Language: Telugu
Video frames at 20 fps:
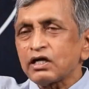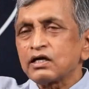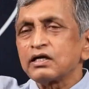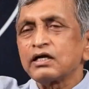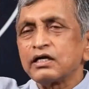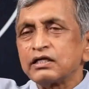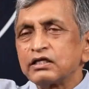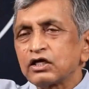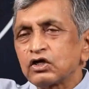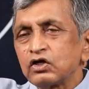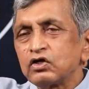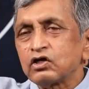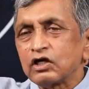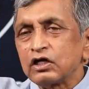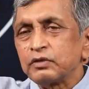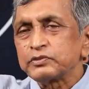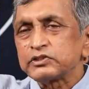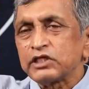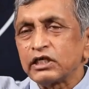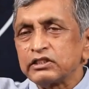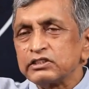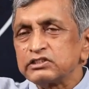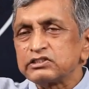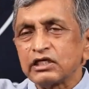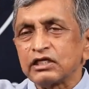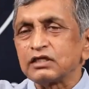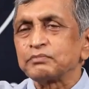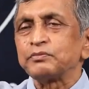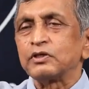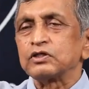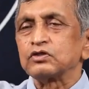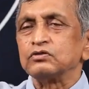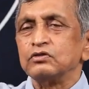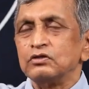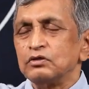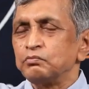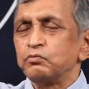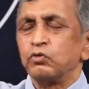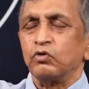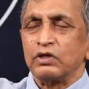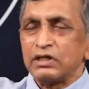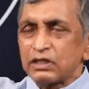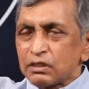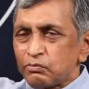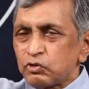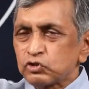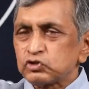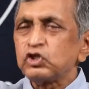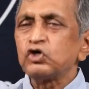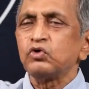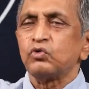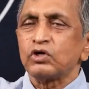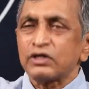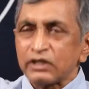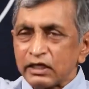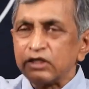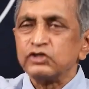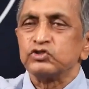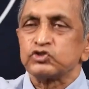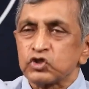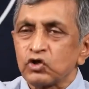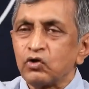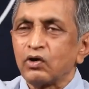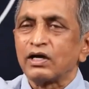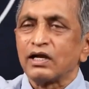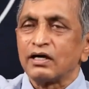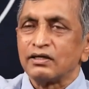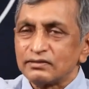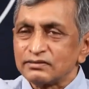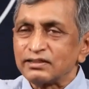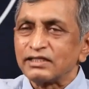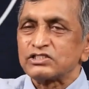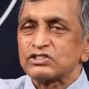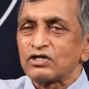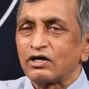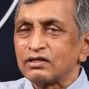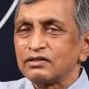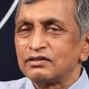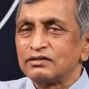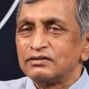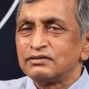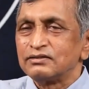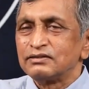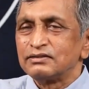ఏదో రకంగా ఎన్నికలు గెలుపు సాధించే ఏర్పాటు పోలింగ్ బూత్లో ఓట్లు వేయించుకోవాలి దర్శం